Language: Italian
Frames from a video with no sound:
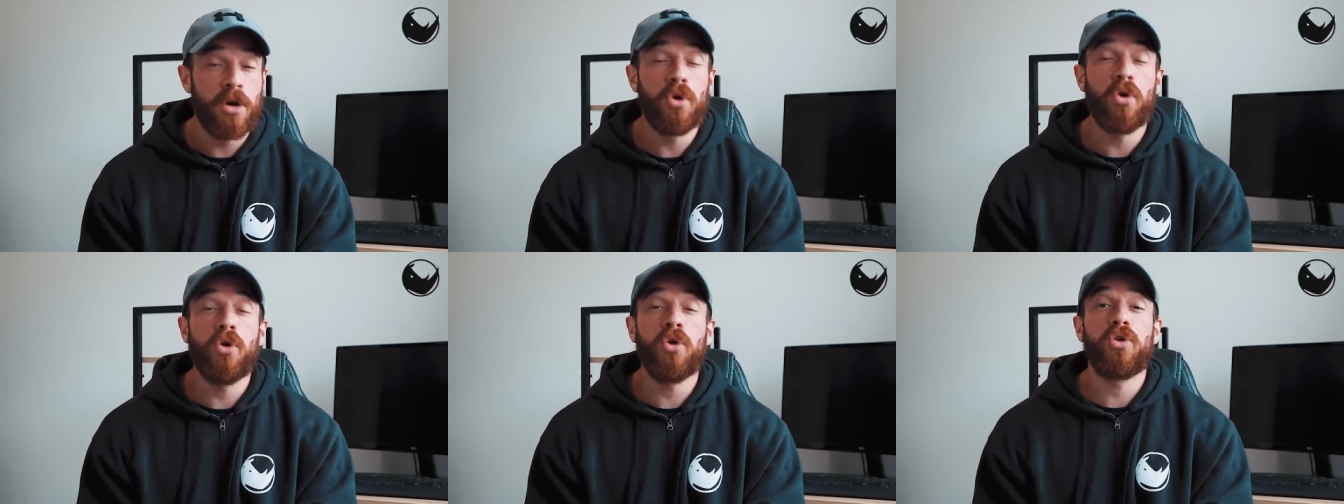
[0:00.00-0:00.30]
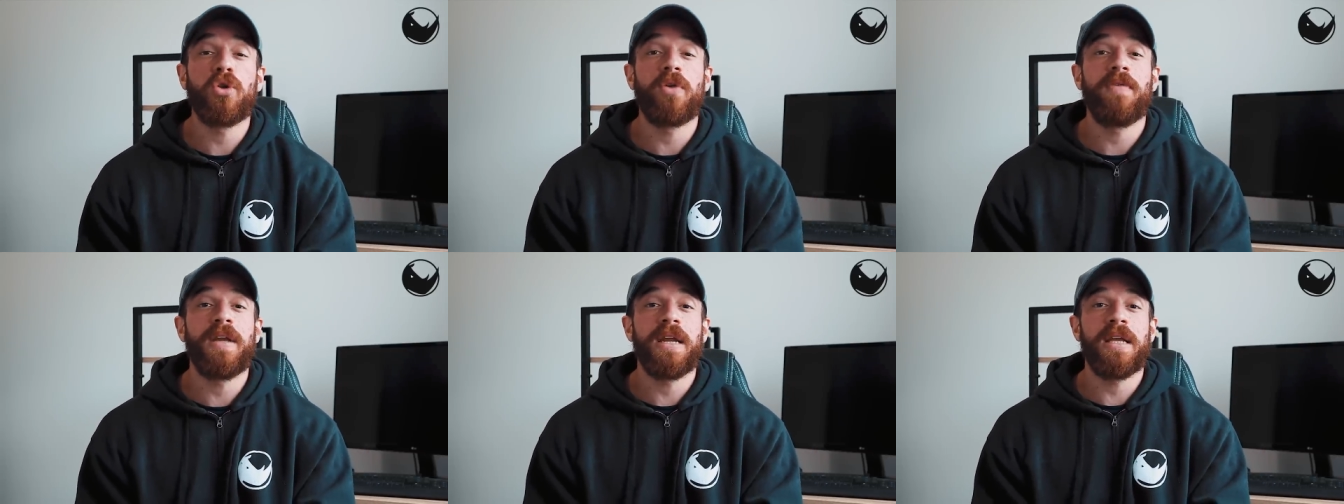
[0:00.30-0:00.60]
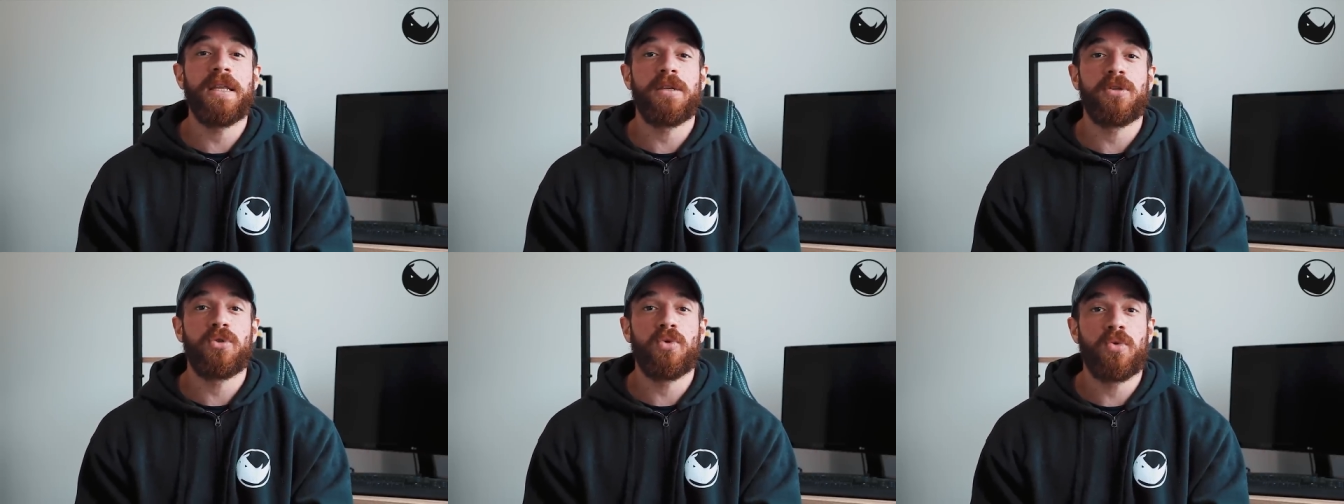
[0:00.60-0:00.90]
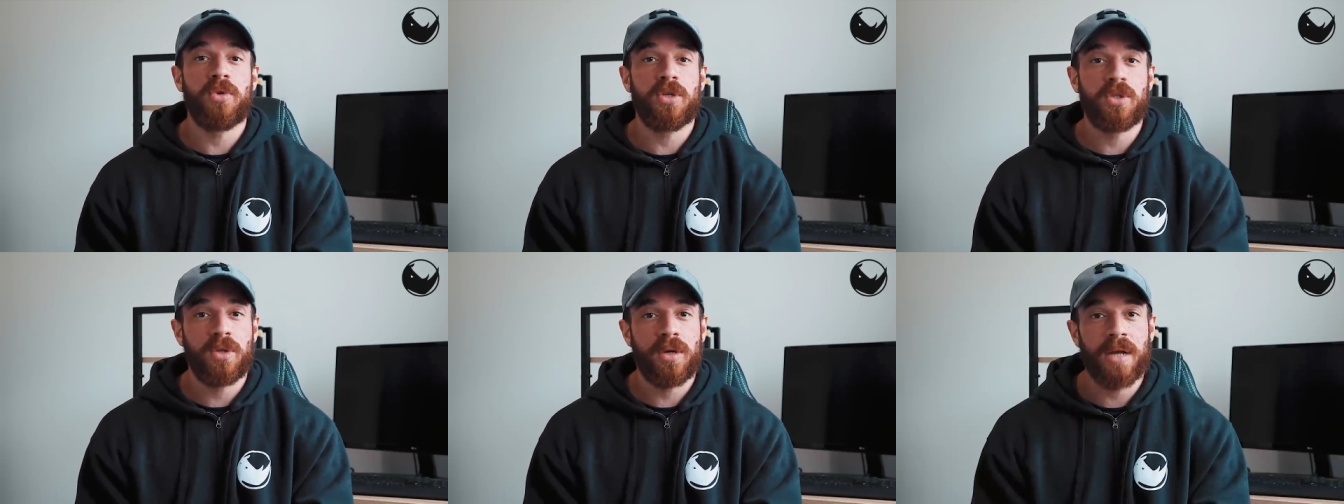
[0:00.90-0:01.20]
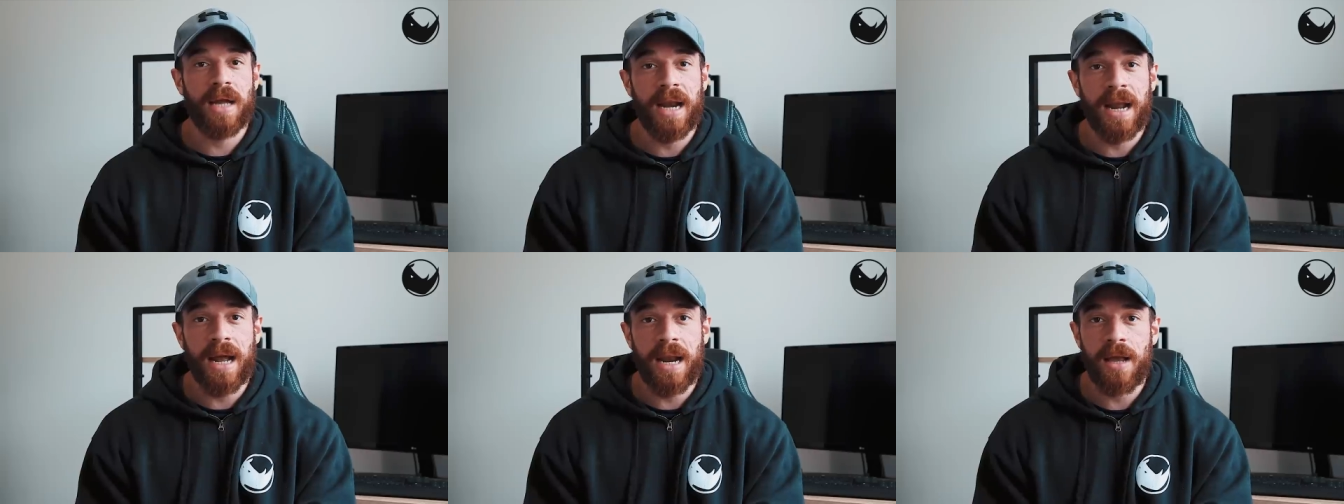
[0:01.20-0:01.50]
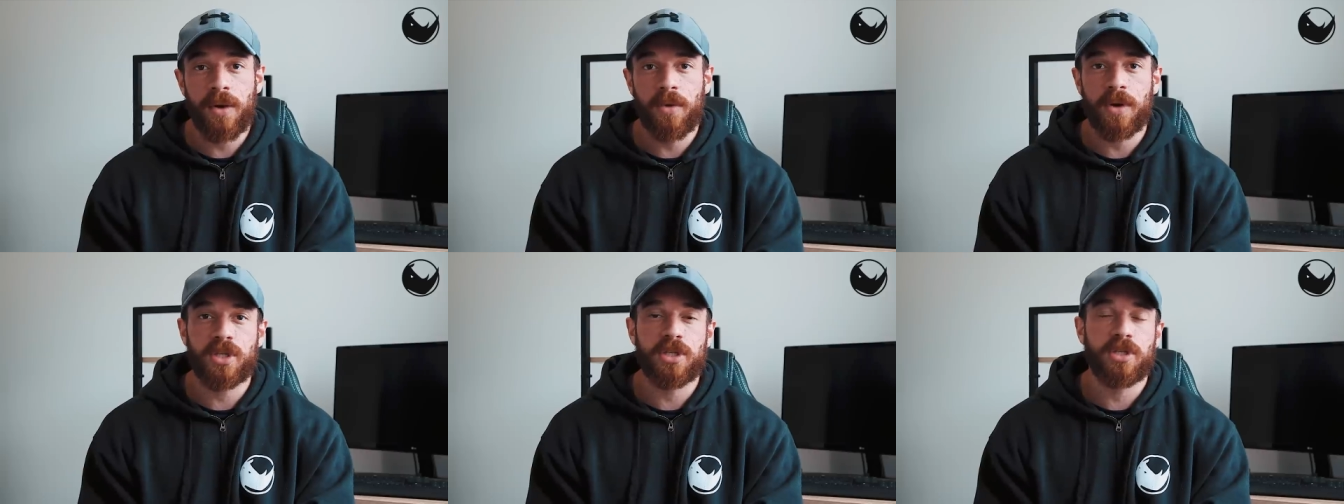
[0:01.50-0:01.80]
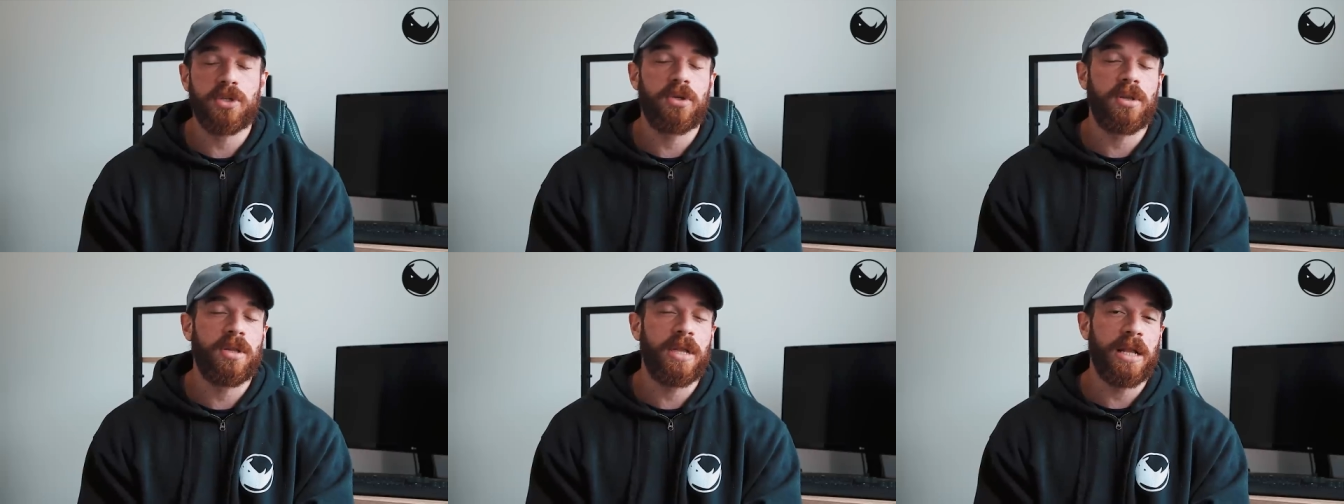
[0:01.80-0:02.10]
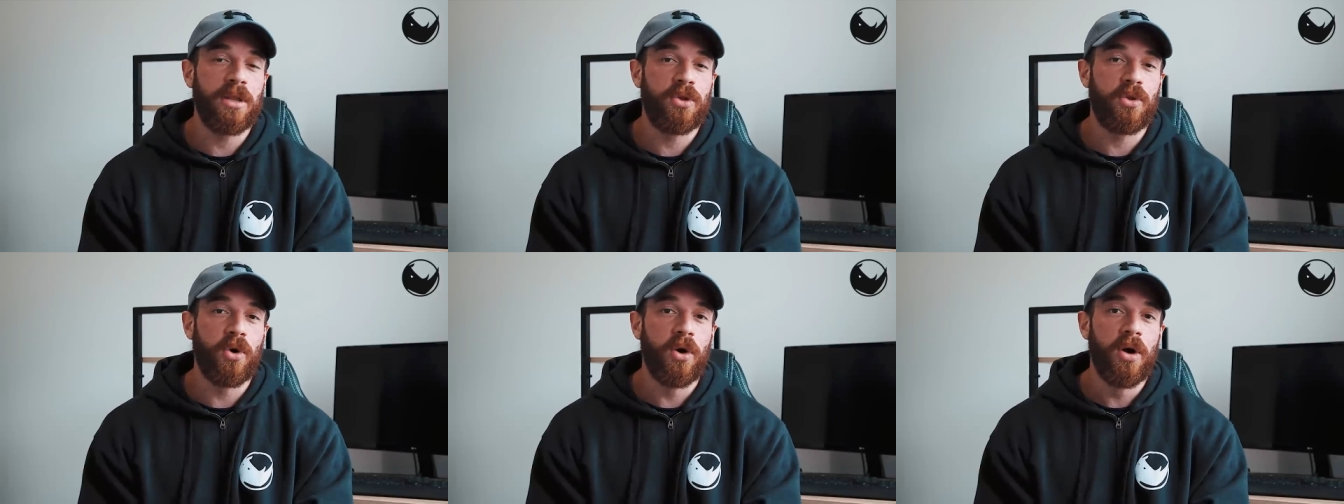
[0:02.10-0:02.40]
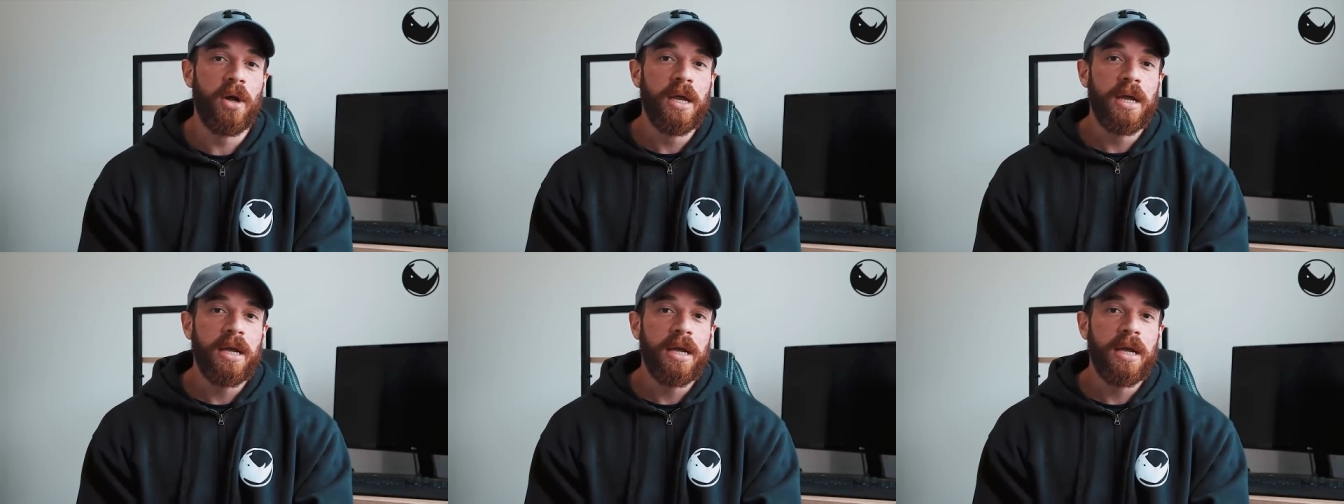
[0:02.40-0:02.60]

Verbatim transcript: Non lo troverete su questo canale, qua c'è soltanto